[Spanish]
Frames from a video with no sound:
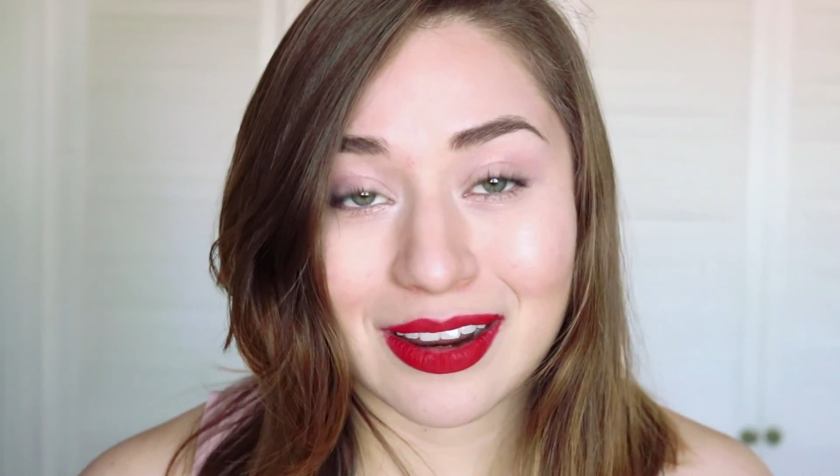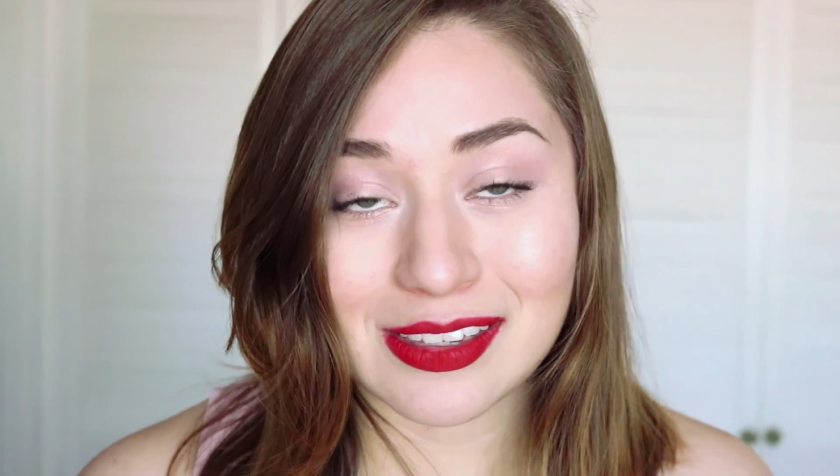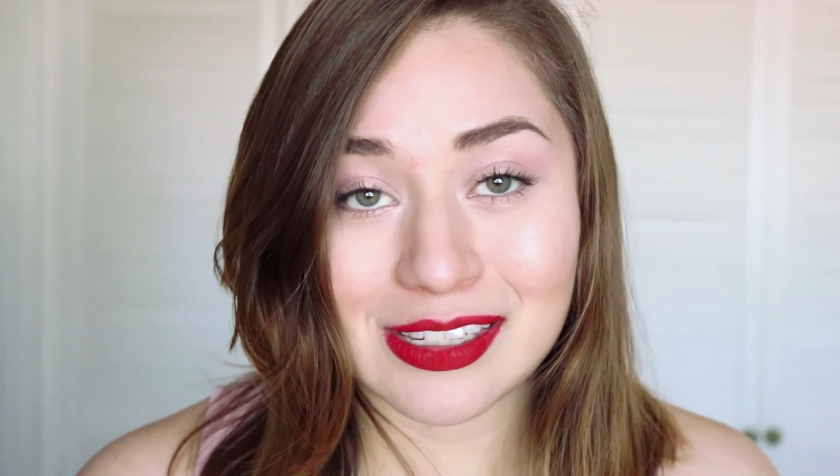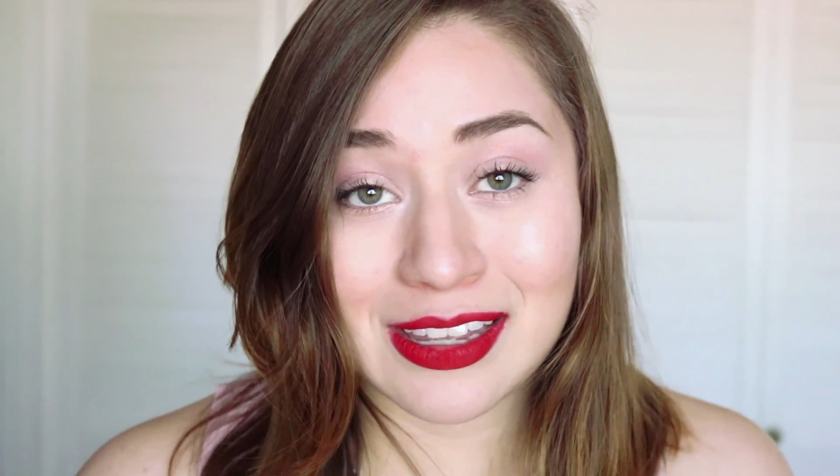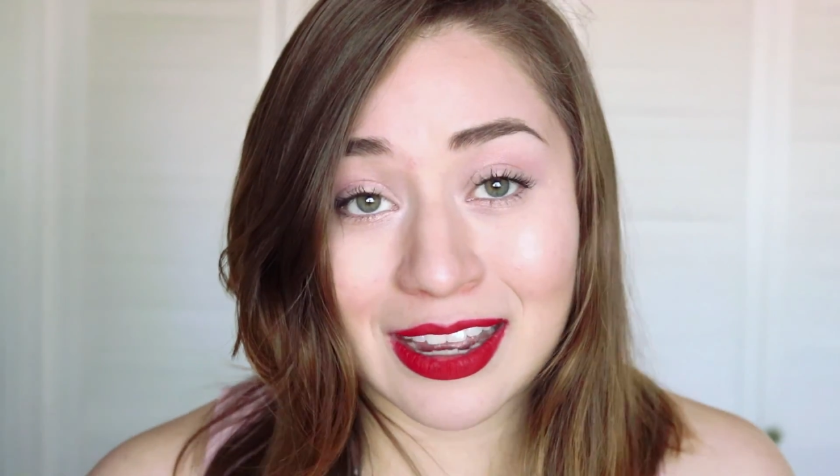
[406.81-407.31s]

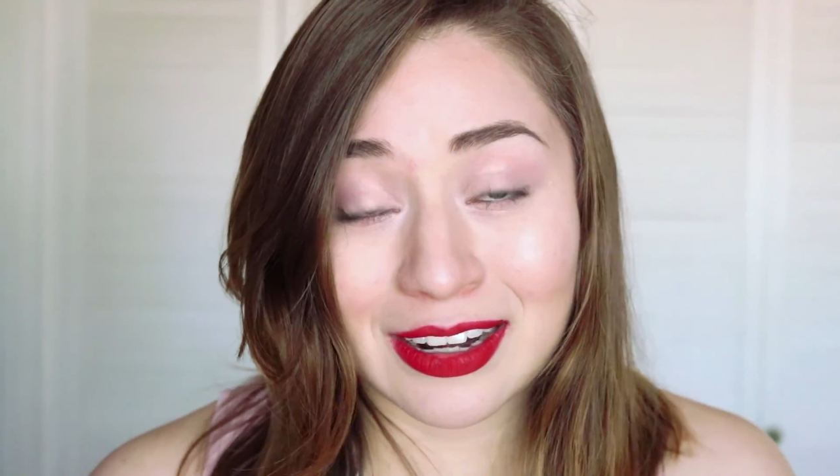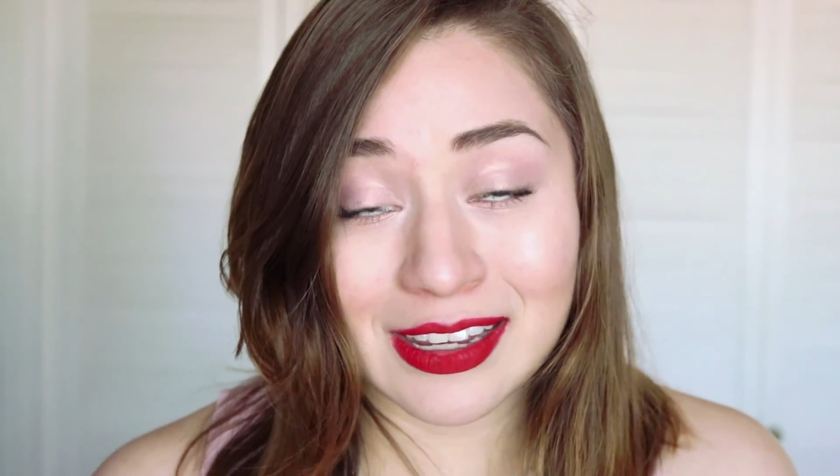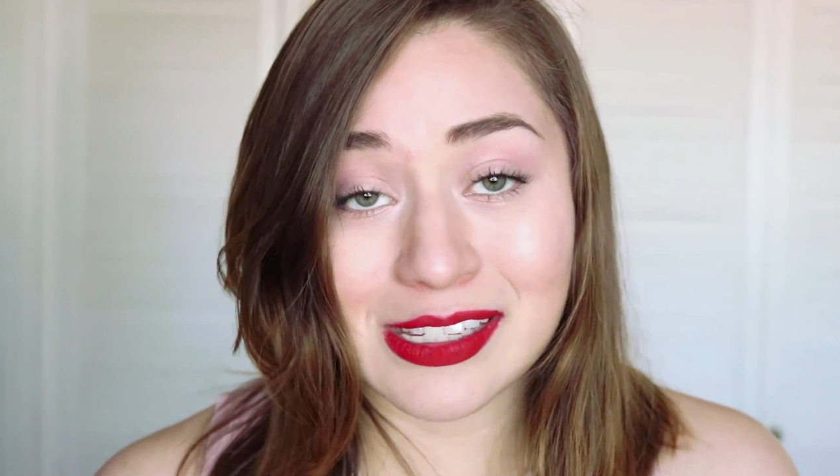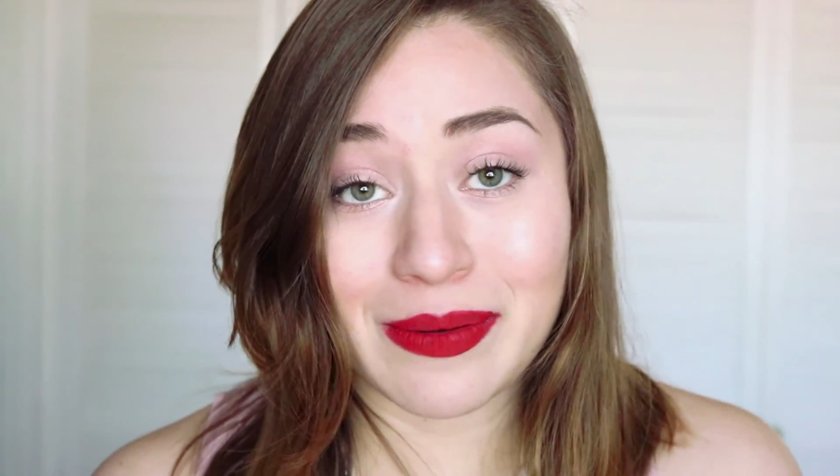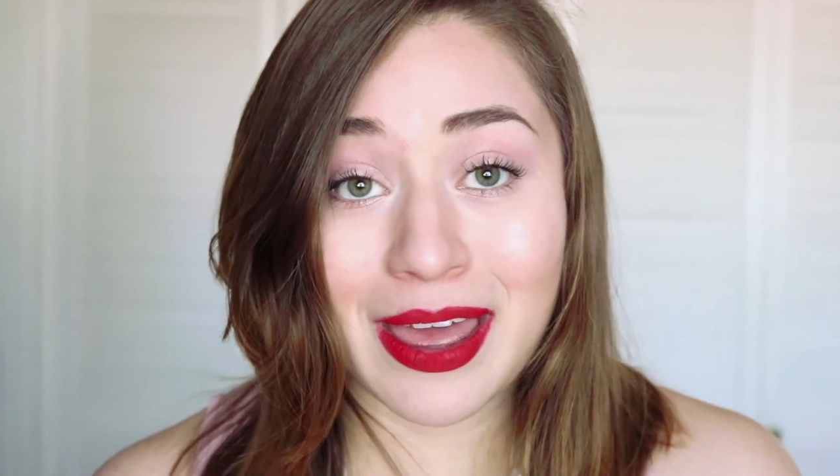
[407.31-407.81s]
sin dejar
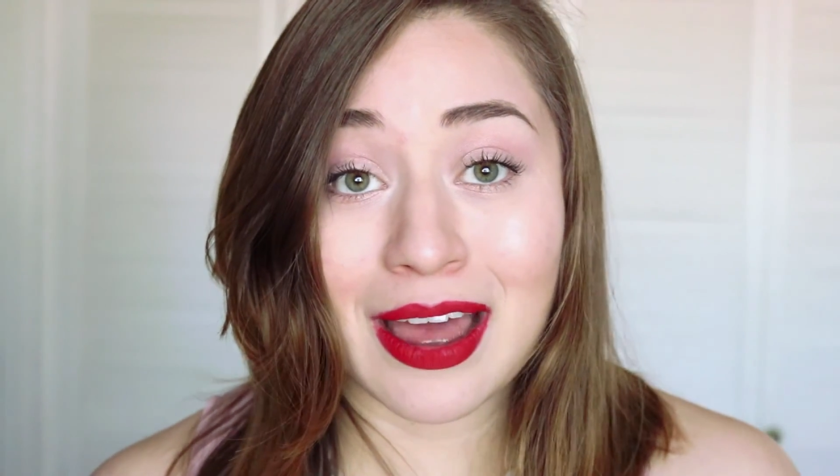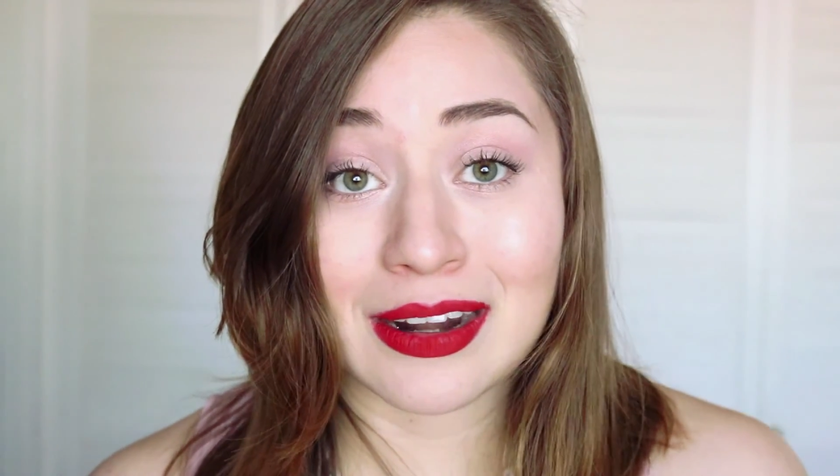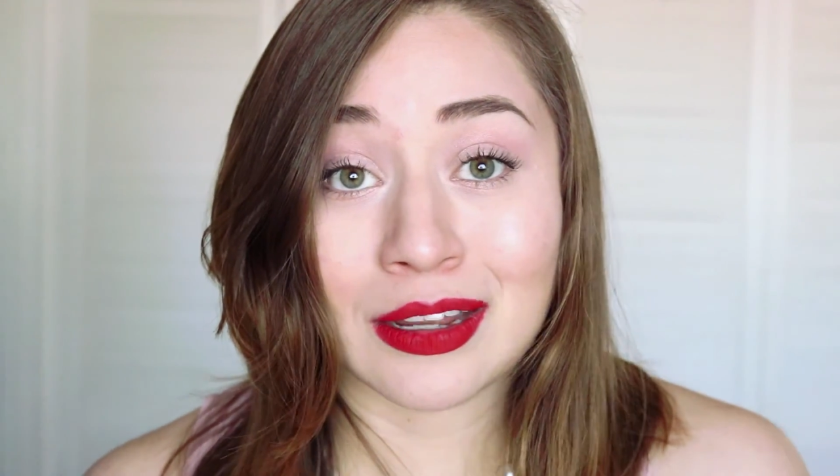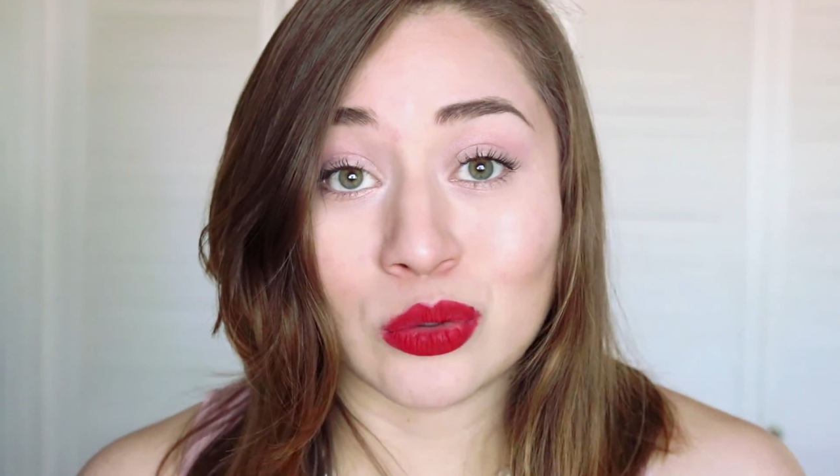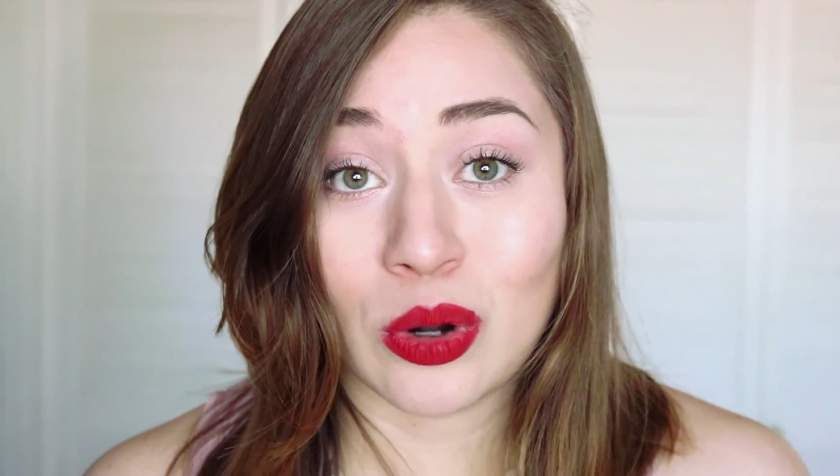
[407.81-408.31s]
que se vea
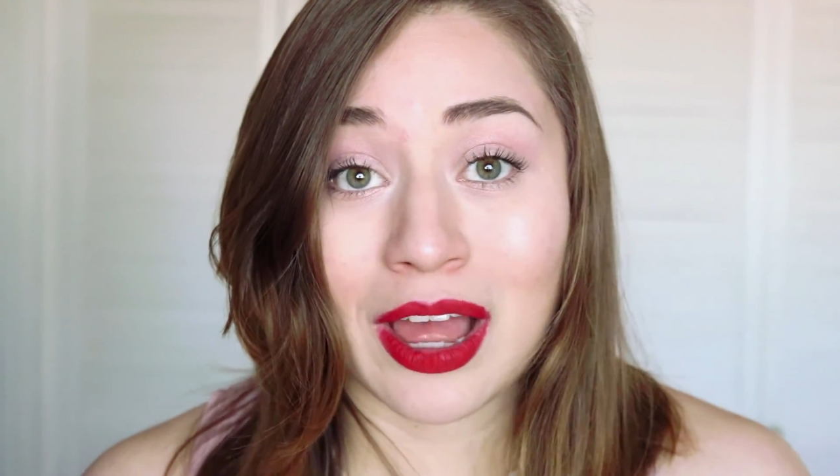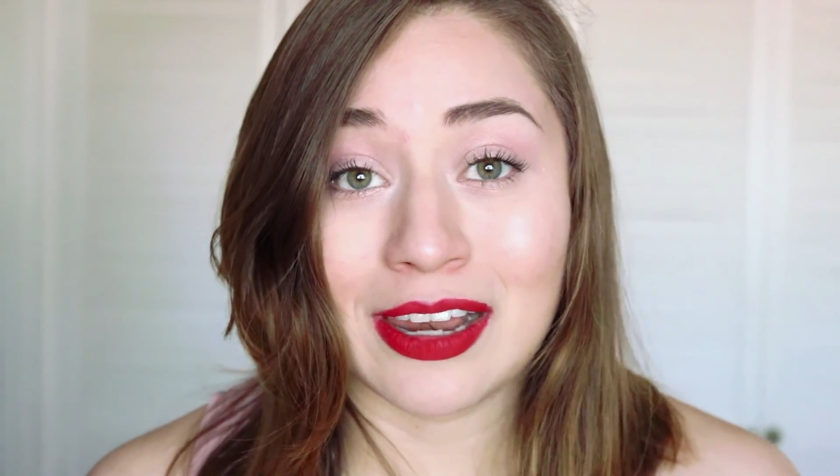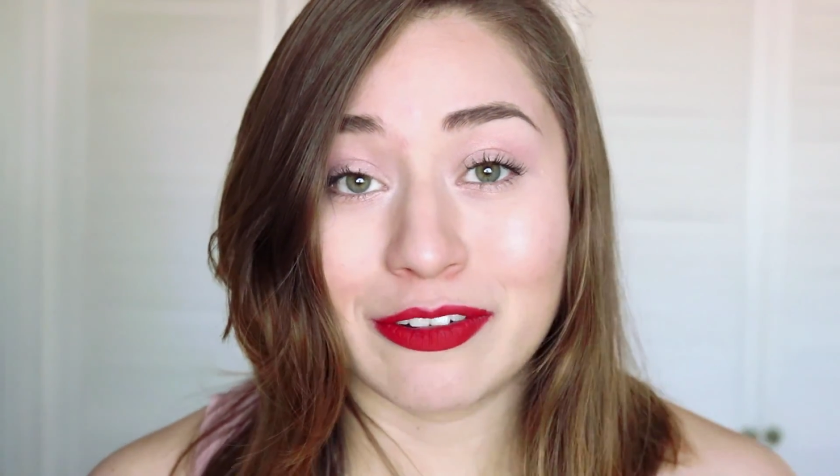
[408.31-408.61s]
natural y